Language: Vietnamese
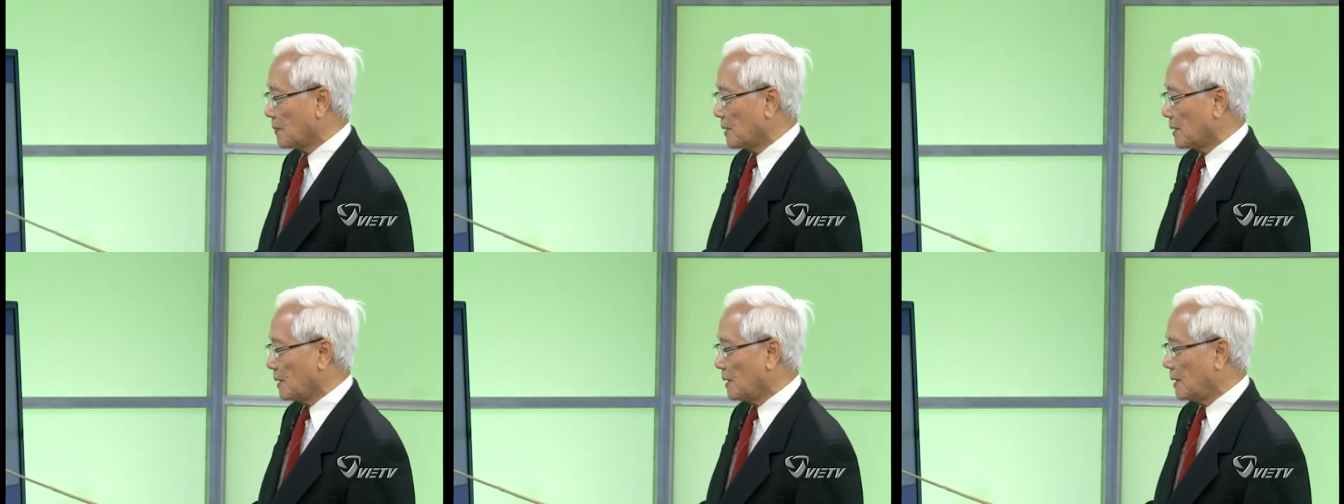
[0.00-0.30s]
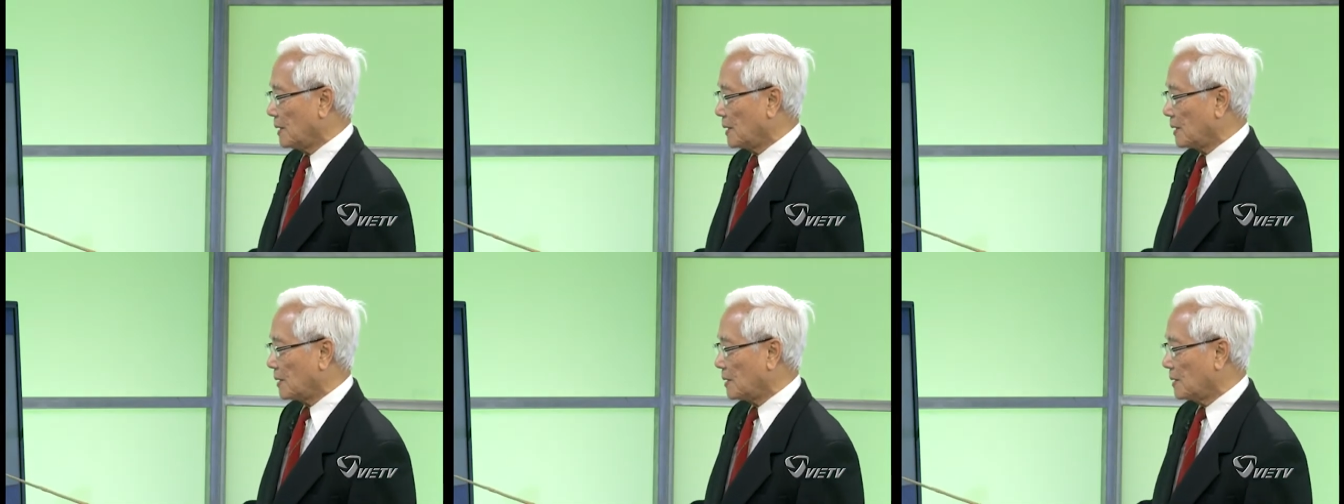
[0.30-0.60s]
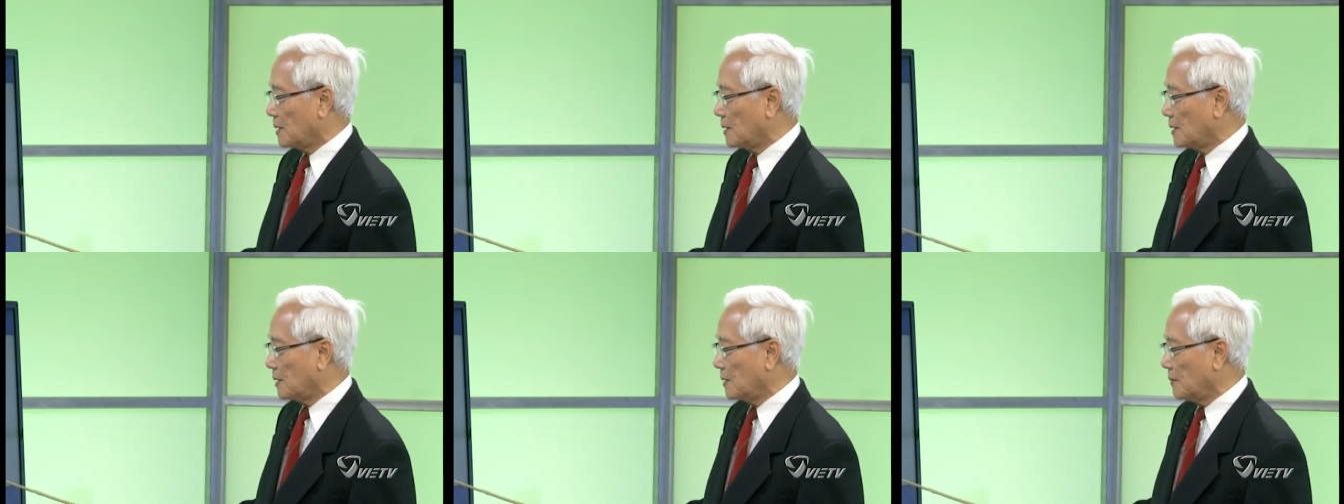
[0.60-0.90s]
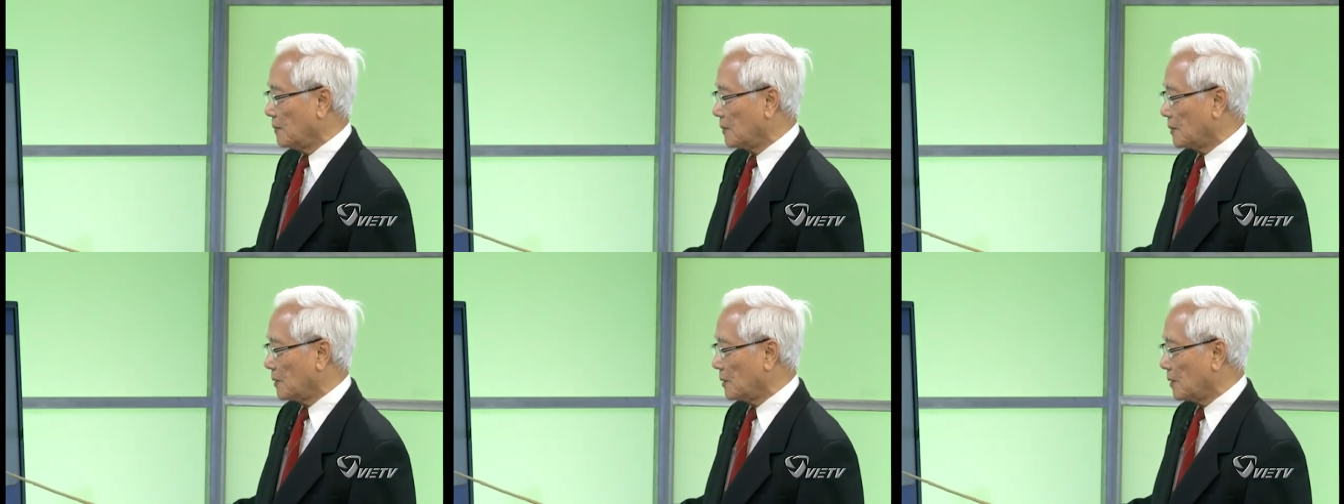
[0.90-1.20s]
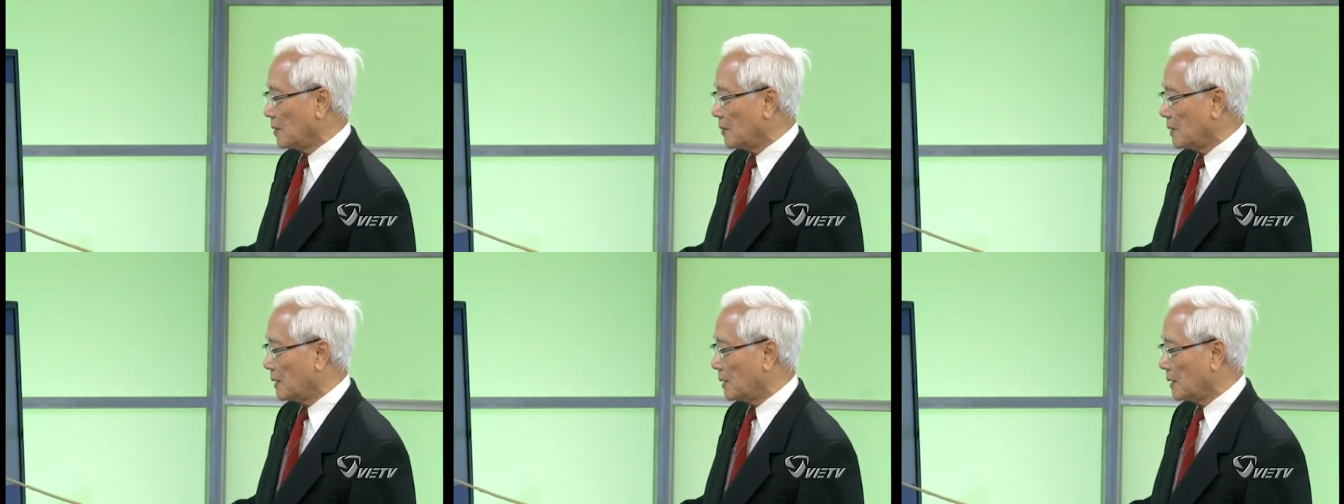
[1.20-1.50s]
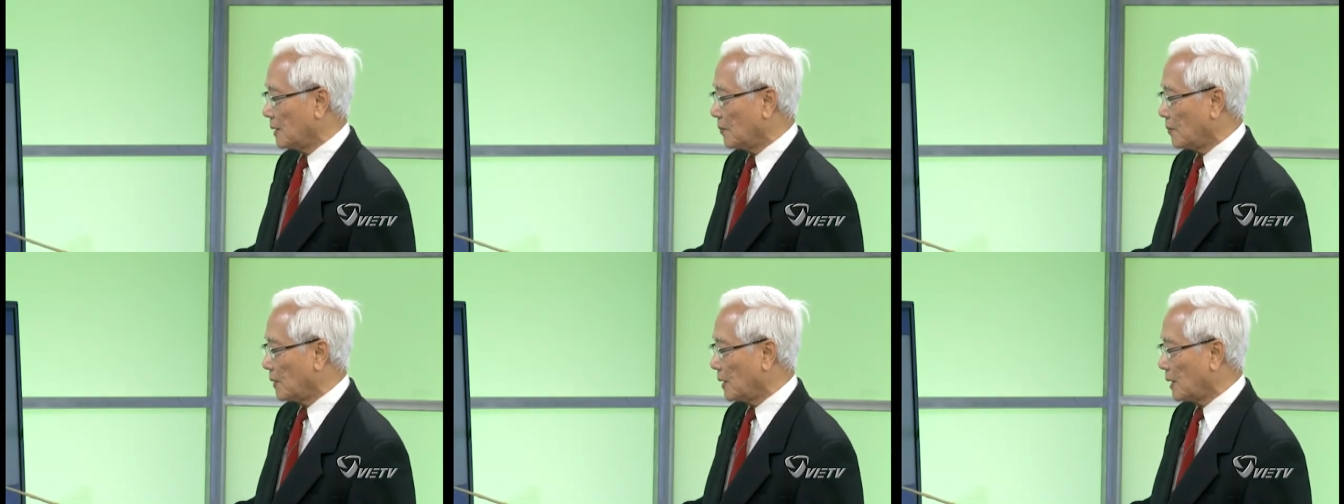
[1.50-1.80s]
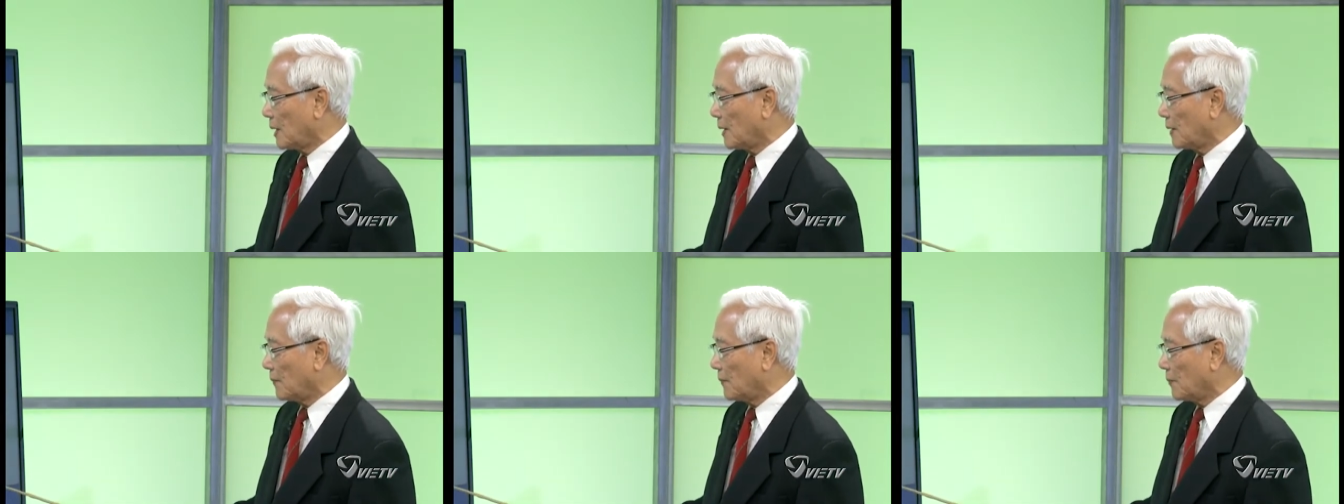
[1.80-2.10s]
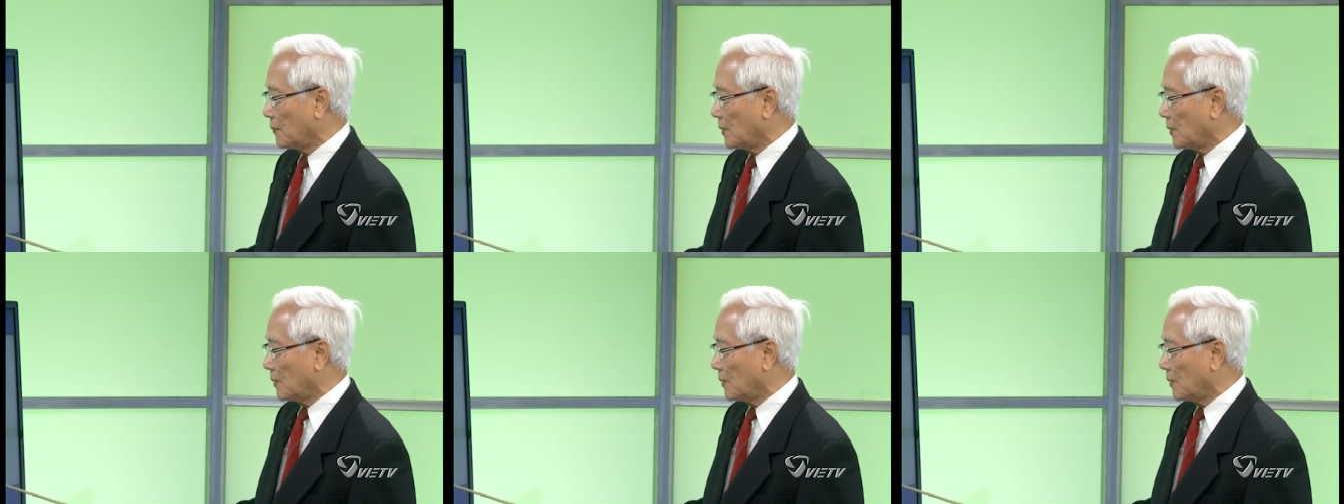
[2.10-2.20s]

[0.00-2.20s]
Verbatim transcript: đây là cái chỉ mà nó lòi ra ngoài